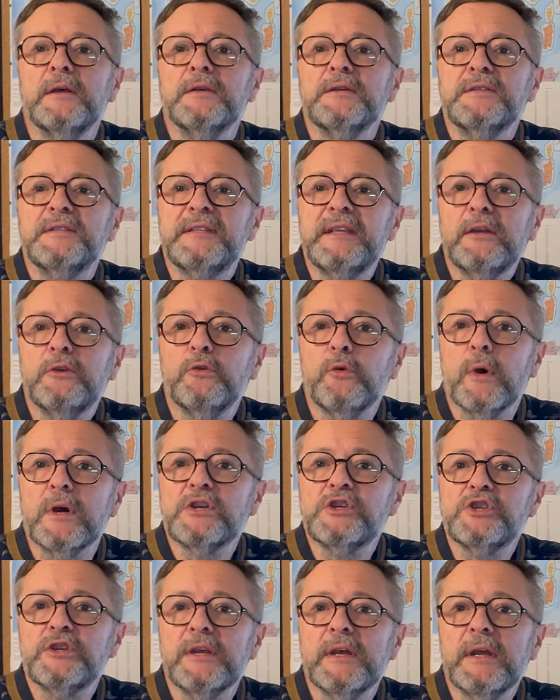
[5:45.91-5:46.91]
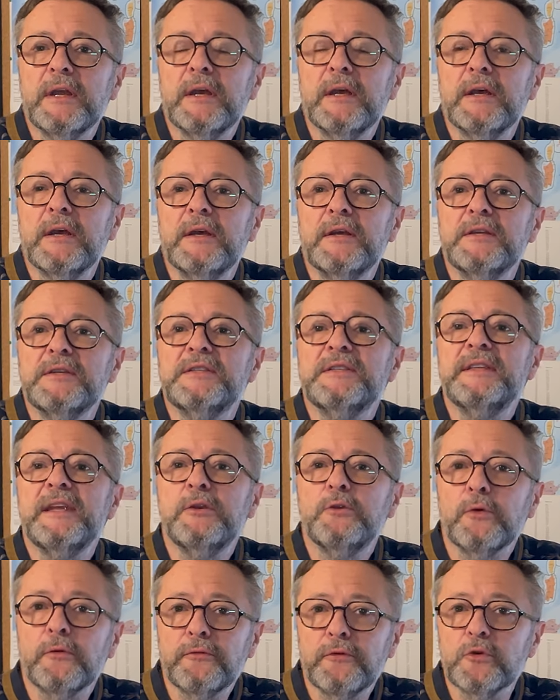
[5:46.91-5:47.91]
sitôt acheté,
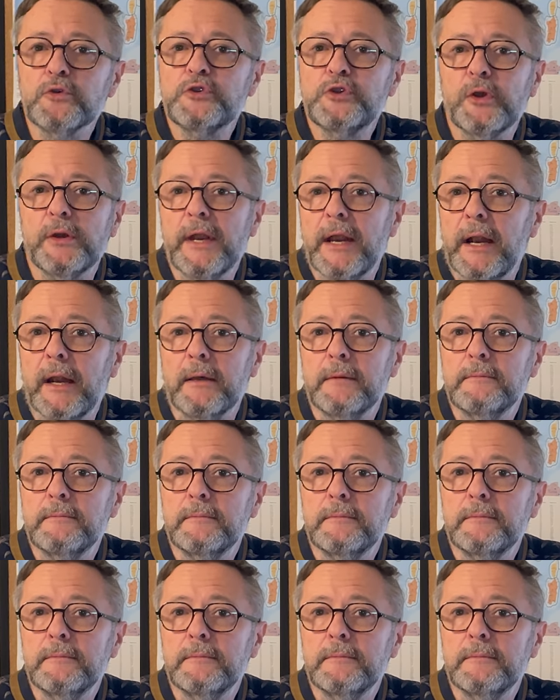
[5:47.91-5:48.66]
sitôt fonctionnel.